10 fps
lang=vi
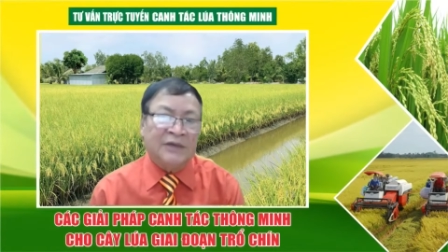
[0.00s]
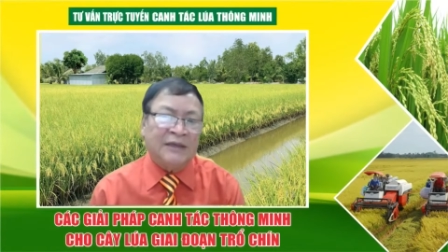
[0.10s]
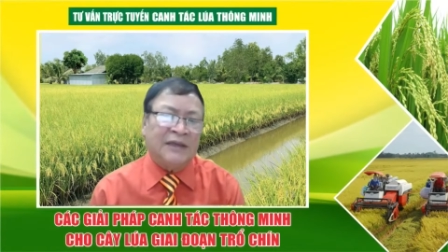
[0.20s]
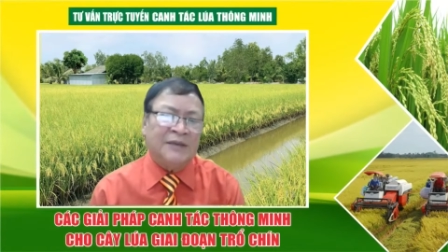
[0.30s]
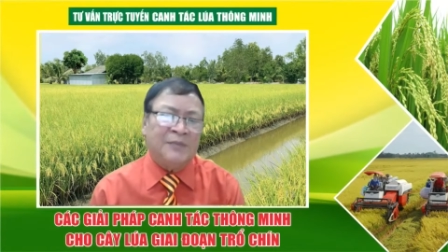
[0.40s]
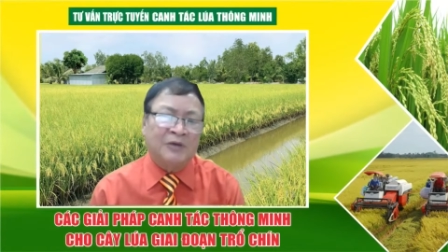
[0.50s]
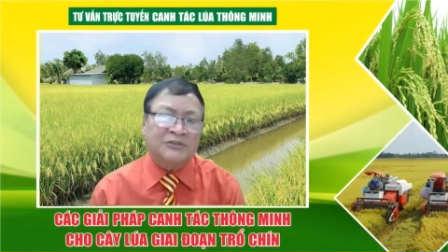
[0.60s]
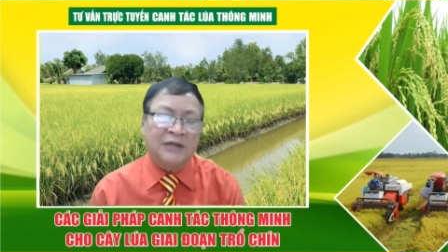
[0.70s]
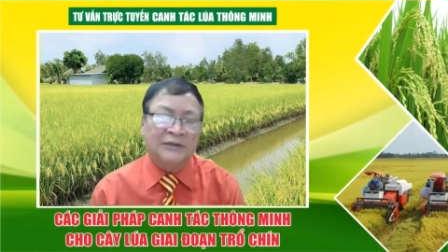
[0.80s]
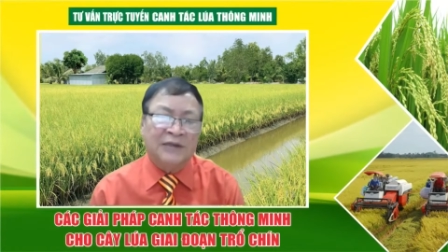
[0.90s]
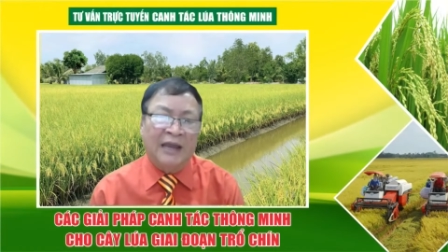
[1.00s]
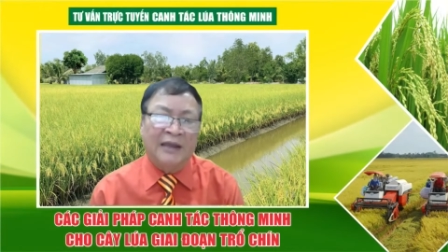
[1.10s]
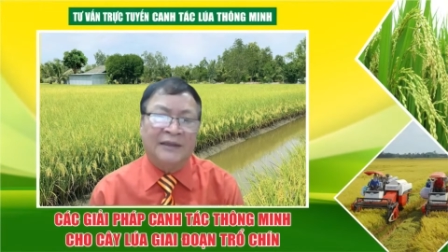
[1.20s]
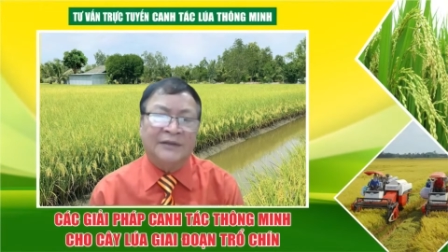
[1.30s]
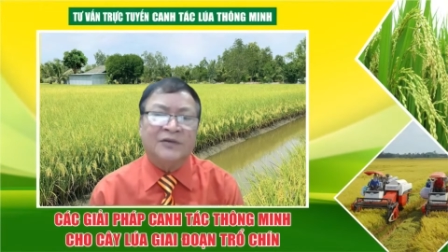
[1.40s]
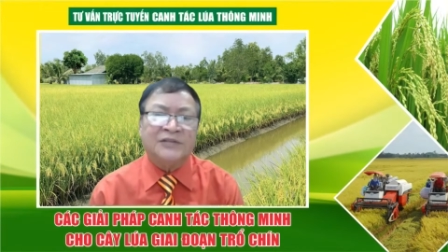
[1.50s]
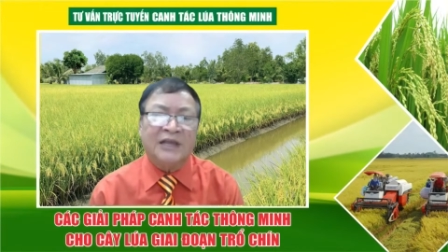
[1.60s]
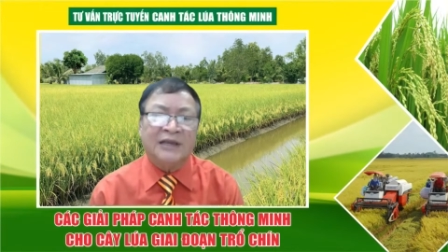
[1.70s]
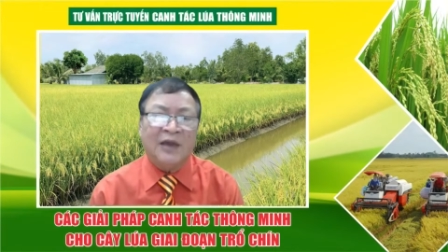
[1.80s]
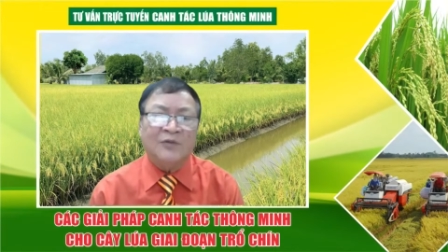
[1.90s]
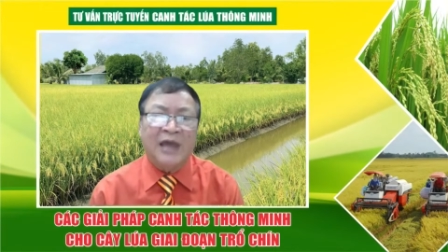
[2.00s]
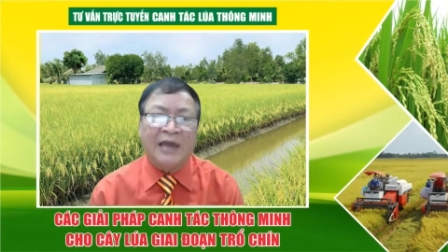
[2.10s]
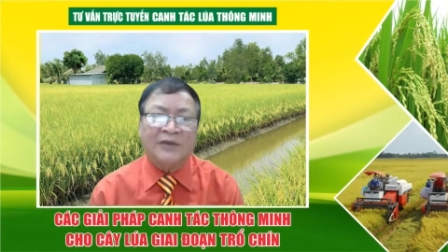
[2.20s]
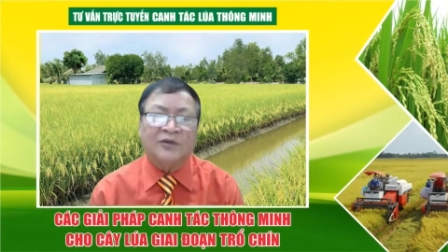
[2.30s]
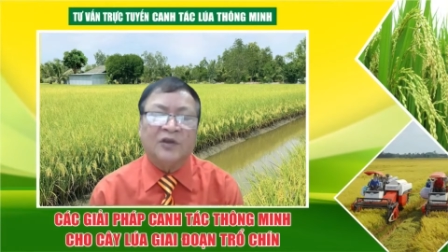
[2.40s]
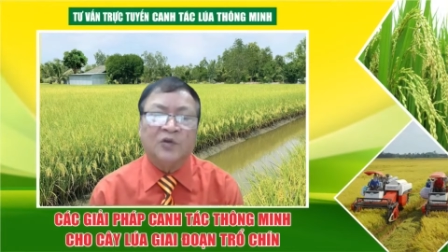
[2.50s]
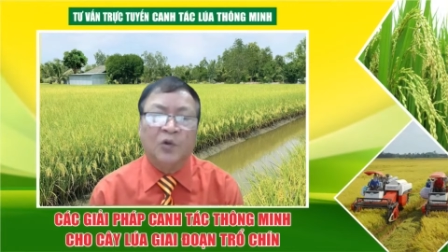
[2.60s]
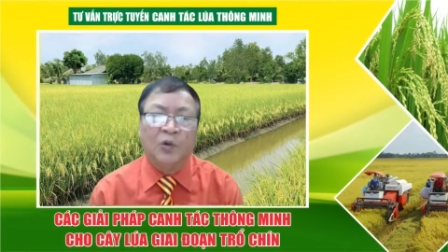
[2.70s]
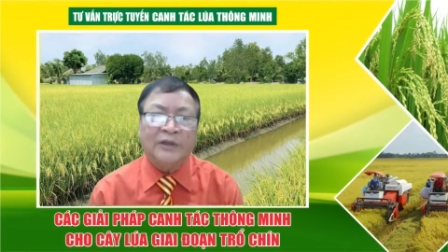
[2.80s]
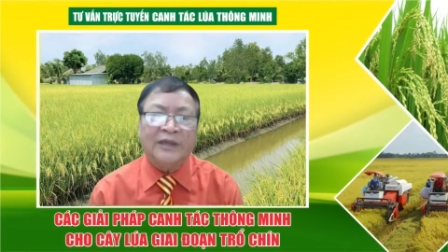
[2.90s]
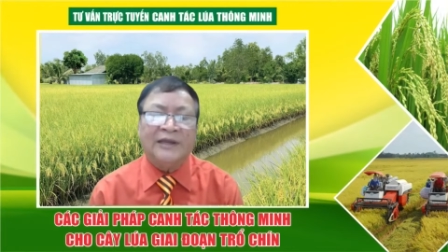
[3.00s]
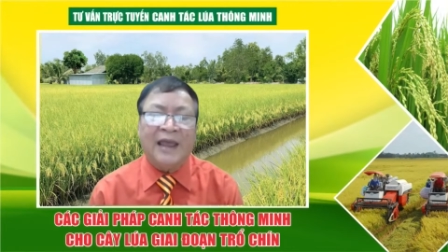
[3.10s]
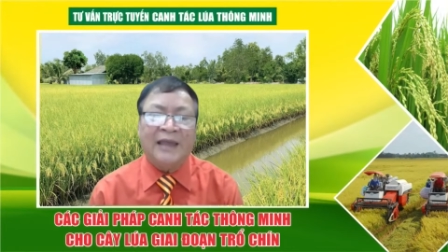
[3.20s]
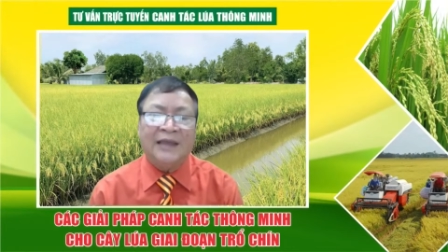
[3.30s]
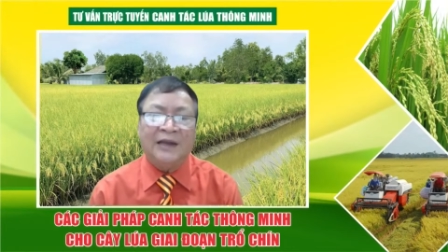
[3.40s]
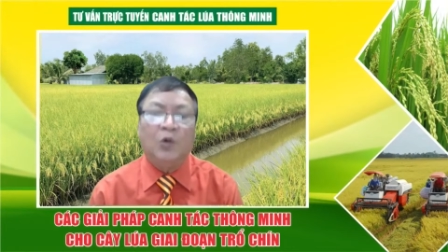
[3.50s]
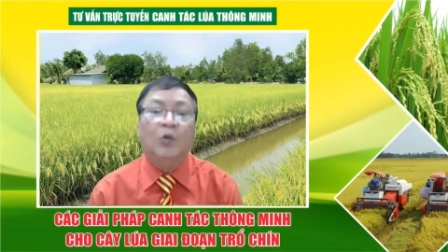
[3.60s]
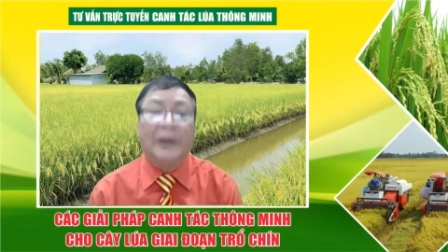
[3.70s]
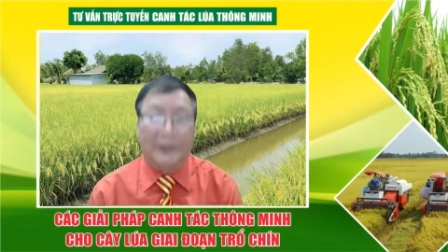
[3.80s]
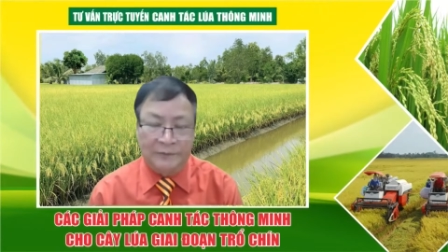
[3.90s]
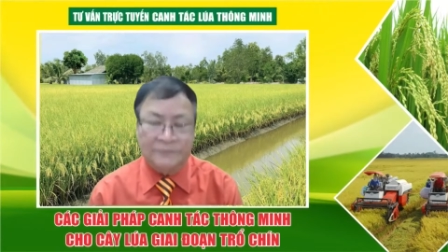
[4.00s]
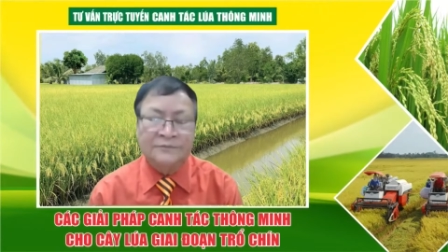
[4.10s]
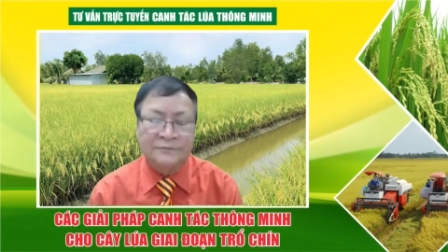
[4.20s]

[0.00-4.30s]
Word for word: cái cái màu xanh này nó sẽ kéo dài cho tới cuối cái để nhánh hữu hiệu